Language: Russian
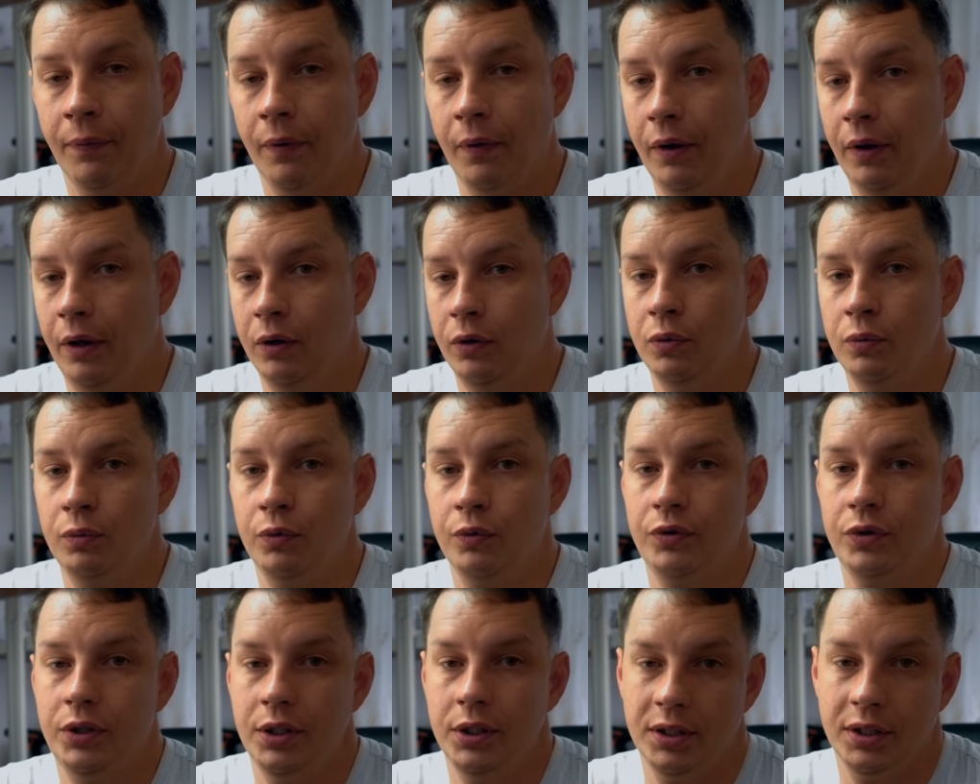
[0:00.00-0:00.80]
Я думаю,
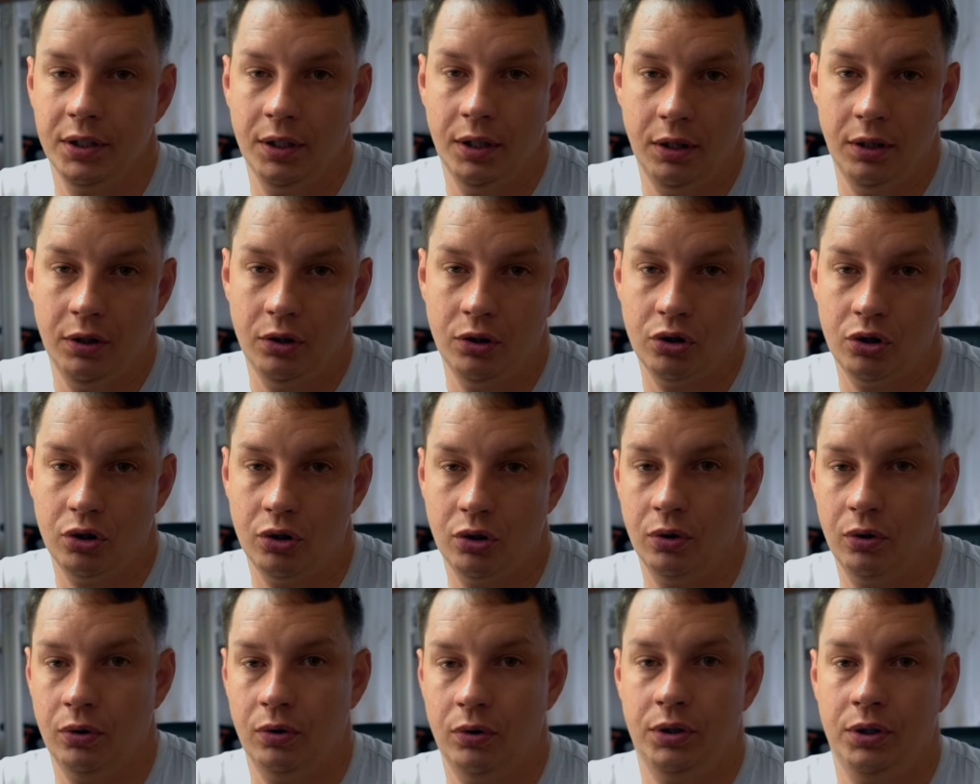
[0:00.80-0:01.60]
все знают,
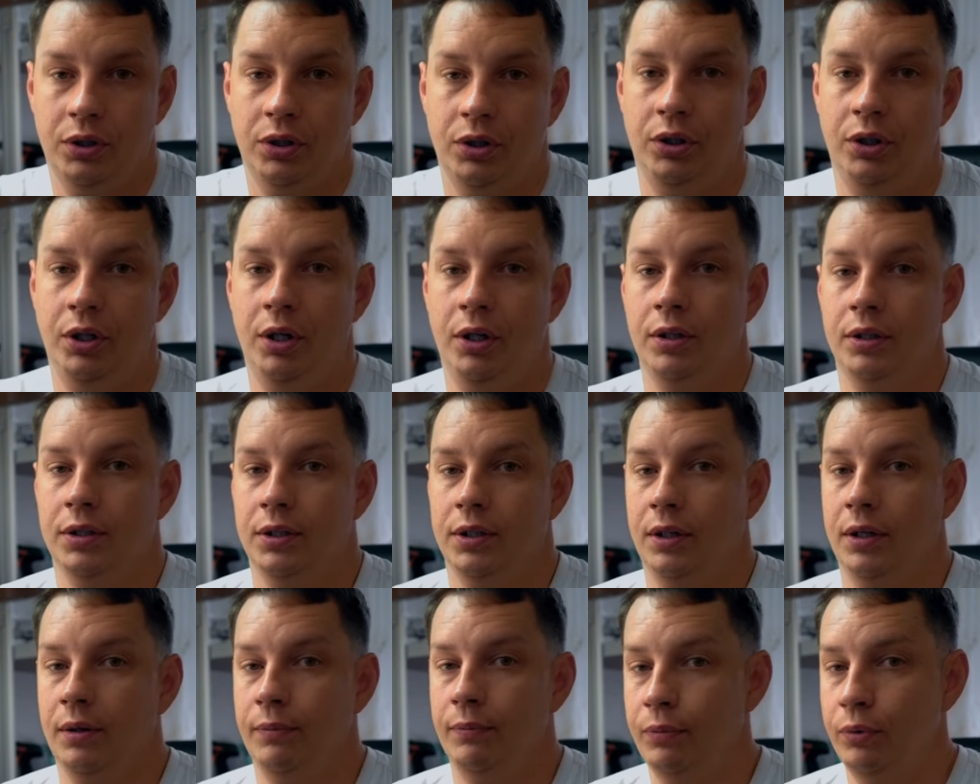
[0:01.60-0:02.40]
что сидение за
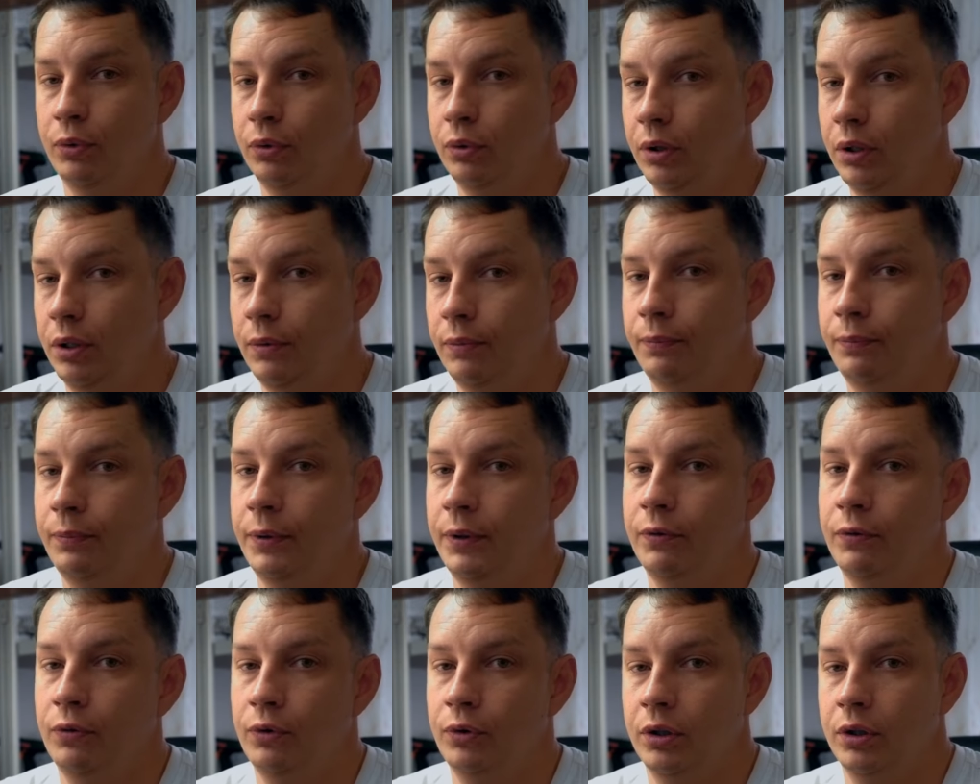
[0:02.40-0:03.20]
компьютером
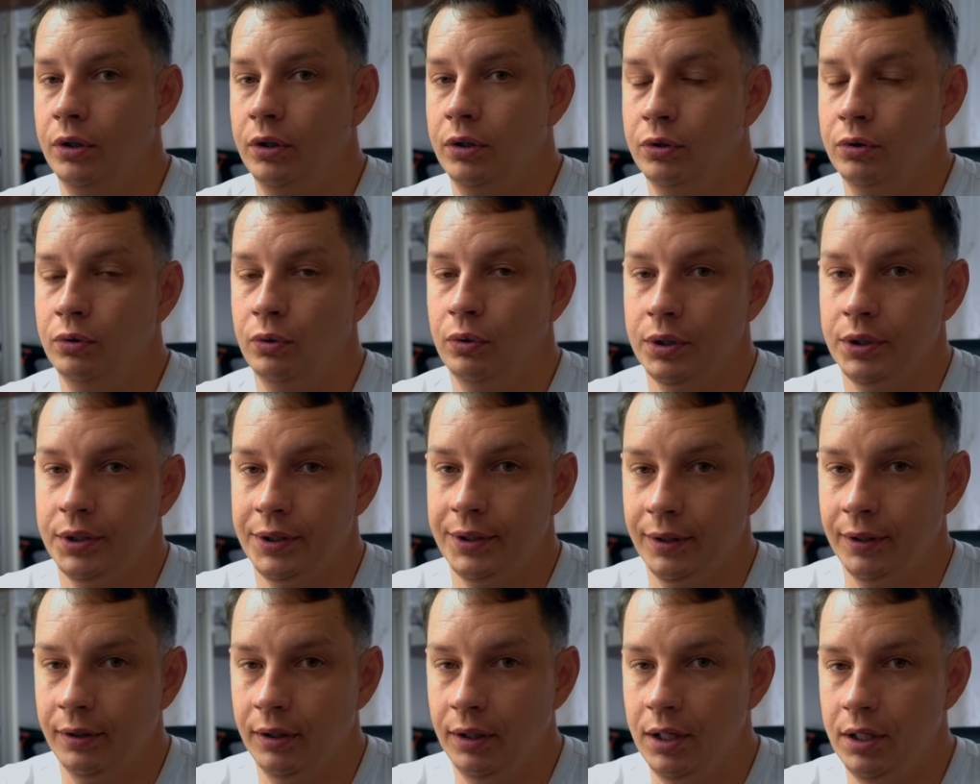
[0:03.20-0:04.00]
приводит к сухости
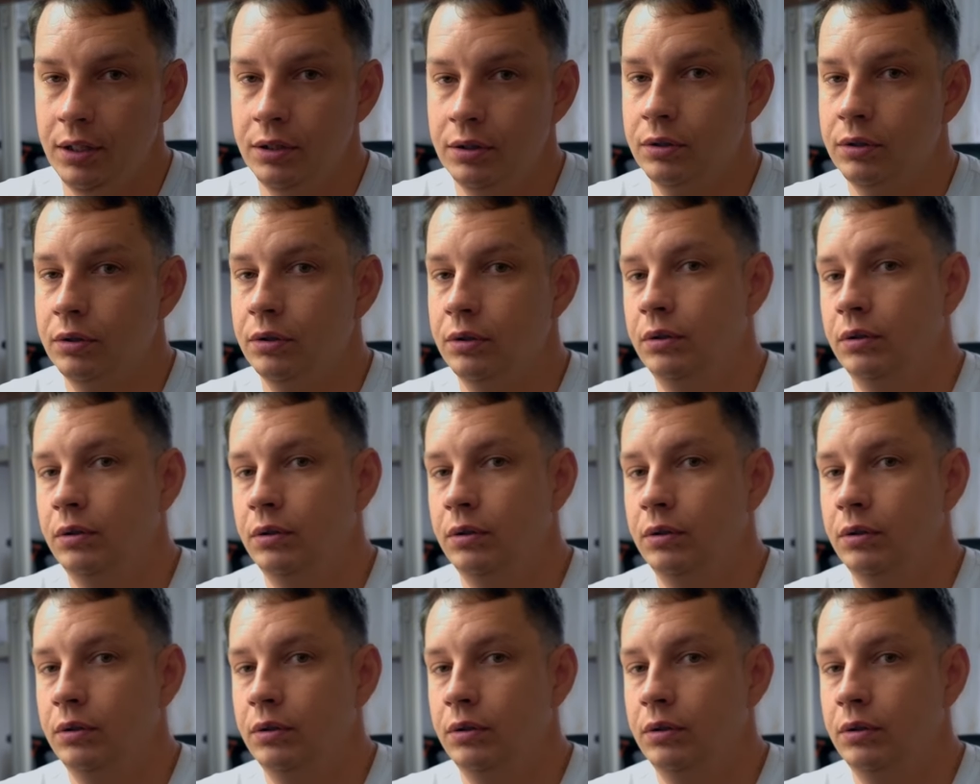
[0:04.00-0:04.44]
глаз,